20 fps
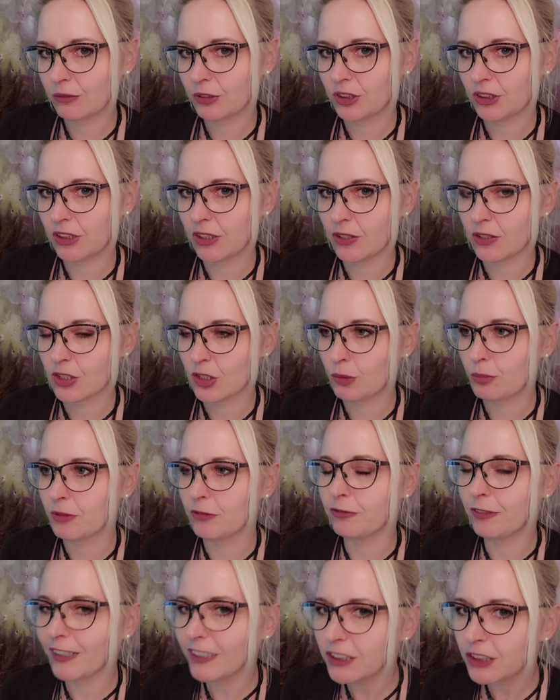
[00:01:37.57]
czy te osoby
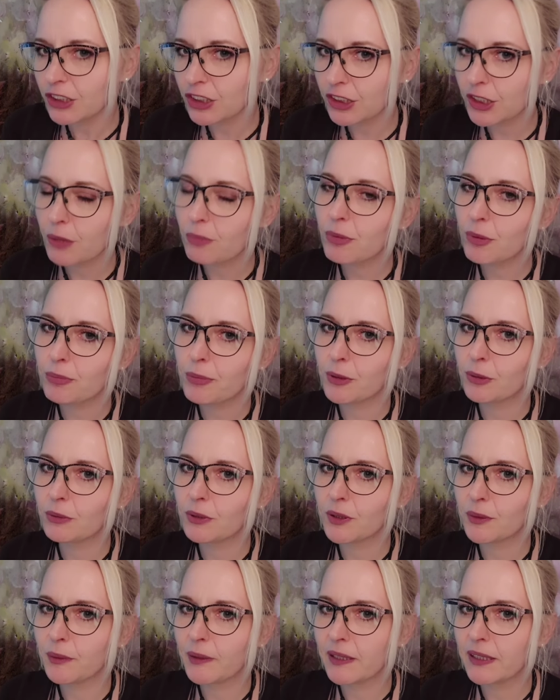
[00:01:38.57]
faktycznie
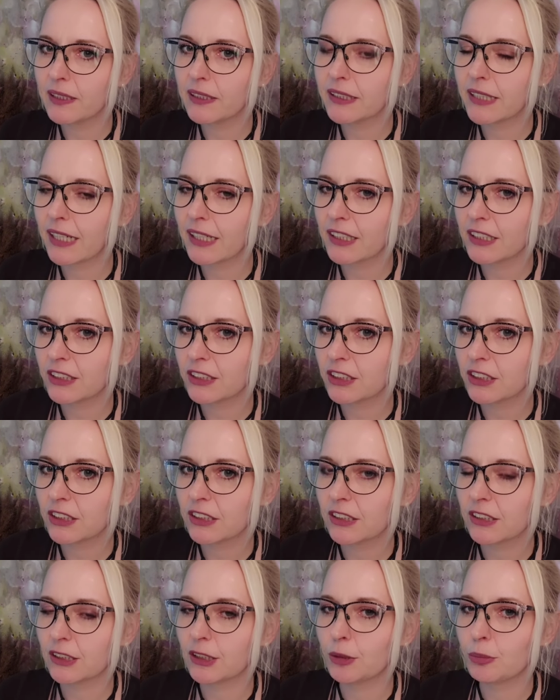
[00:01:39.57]
popełniły
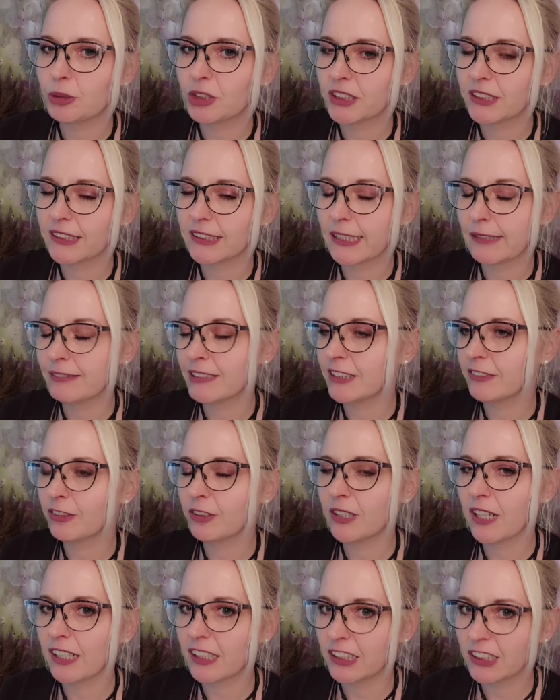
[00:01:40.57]
jakieś e, przestępstwo,
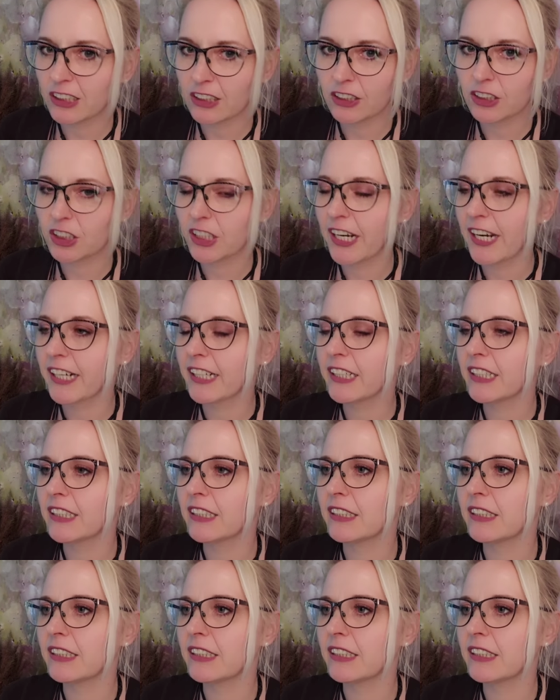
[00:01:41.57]
jakiś grzech,